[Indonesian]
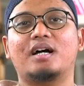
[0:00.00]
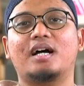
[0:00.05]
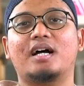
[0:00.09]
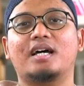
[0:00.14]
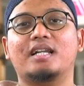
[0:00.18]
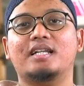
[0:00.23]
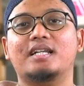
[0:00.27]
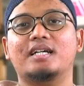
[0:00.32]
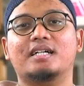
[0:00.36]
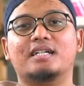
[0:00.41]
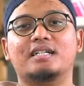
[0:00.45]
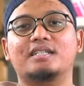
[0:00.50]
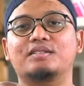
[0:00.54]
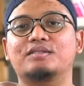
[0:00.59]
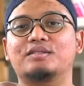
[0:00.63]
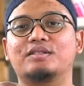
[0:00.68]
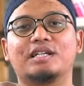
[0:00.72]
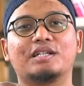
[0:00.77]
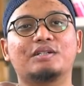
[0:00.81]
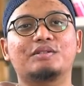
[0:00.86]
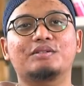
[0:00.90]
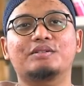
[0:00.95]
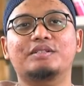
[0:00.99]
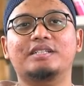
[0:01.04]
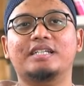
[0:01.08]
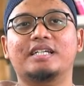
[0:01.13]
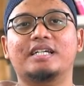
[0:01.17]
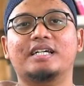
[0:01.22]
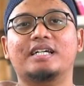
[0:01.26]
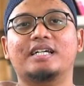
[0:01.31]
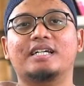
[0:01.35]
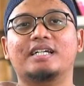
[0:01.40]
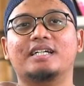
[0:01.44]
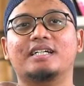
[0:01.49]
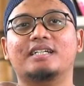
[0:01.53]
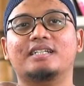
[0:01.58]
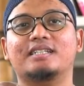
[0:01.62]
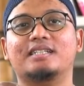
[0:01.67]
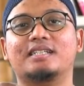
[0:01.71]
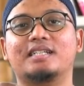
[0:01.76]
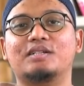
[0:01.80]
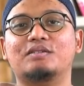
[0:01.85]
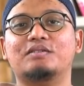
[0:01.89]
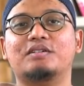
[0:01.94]
nggak ada ke dunia-dunia
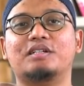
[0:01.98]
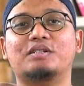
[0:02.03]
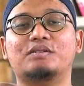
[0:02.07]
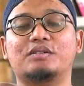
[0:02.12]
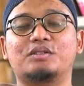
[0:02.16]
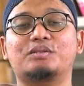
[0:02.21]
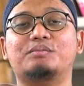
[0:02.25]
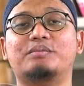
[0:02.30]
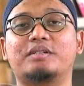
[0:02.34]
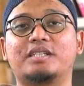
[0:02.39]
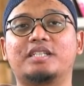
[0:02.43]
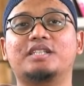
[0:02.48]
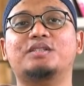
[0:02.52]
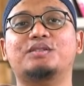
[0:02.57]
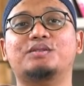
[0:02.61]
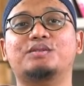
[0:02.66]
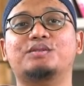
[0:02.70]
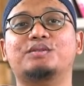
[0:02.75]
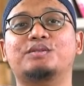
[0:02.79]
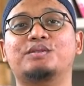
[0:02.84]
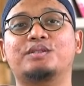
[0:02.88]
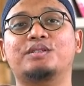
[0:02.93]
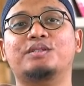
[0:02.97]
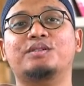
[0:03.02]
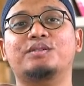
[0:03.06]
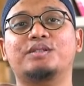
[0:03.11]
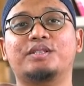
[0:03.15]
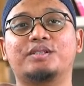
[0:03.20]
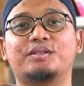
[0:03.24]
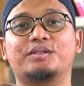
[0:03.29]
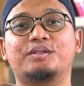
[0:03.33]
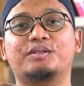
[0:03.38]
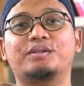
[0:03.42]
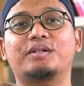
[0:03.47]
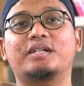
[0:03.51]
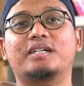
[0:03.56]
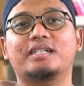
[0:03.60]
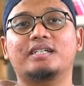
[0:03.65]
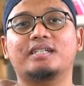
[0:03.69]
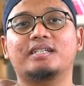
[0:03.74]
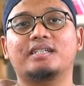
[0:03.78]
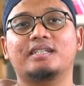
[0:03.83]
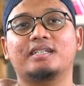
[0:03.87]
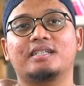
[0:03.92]
lingkungan gue cuma itu itu
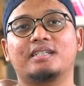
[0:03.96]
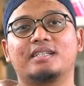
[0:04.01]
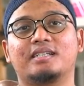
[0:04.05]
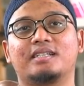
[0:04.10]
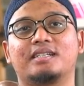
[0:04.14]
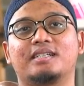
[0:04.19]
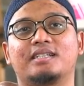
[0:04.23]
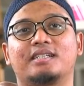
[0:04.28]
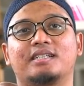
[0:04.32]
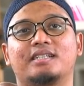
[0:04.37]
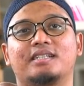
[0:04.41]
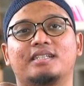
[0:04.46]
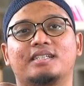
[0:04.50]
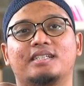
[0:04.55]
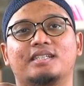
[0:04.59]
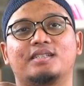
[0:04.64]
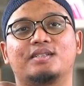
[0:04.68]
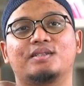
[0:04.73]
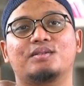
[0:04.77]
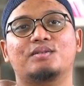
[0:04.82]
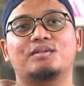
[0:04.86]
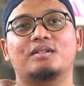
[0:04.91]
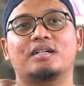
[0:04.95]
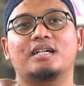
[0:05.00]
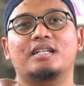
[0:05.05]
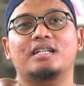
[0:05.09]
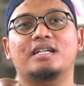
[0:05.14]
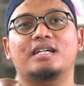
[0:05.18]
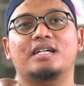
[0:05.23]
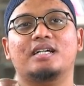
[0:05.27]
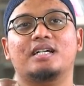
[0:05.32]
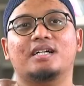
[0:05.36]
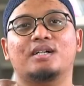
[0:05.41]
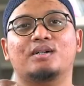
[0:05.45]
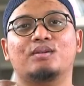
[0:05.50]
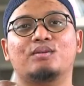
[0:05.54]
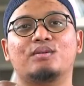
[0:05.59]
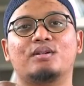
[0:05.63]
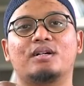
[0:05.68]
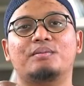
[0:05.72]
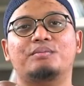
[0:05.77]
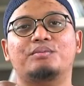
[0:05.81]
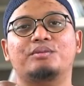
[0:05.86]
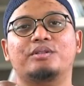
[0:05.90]
doang gitu gue nggak ada
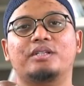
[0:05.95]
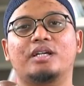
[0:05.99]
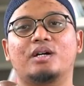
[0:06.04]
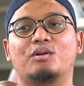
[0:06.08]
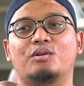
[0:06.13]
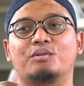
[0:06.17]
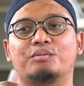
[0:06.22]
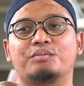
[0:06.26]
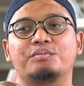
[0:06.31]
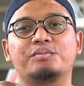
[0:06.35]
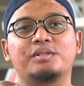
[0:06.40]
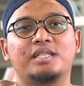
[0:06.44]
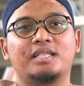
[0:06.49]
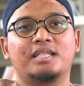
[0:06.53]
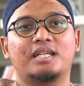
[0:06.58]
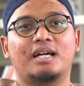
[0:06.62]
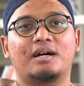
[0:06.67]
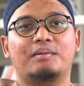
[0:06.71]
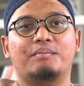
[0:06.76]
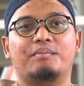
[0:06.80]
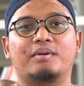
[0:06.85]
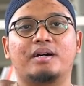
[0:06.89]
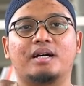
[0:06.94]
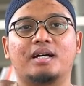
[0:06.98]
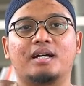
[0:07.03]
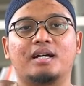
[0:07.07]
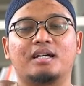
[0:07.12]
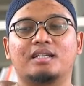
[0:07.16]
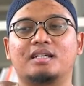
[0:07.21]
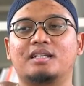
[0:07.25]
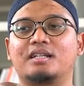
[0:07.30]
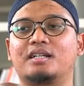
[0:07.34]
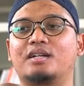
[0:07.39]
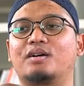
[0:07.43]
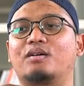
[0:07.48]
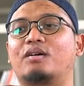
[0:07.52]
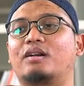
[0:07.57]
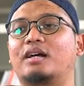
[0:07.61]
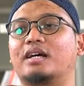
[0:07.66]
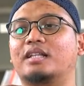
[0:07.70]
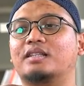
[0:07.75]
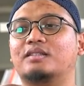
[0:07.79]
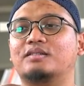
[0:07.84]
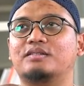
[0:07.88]
gue nggak punya hobi apa kan ada
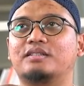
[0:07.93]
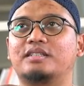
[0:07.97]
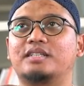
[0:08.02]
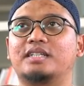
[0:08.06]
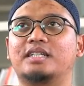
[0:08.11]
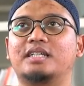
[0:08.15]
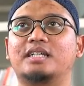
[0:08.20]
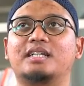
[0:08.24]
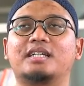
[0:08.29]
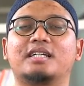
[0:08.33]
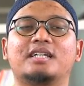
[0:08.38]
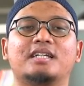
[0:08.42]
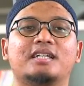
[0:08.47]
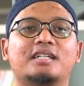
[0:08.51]
orang tuh dia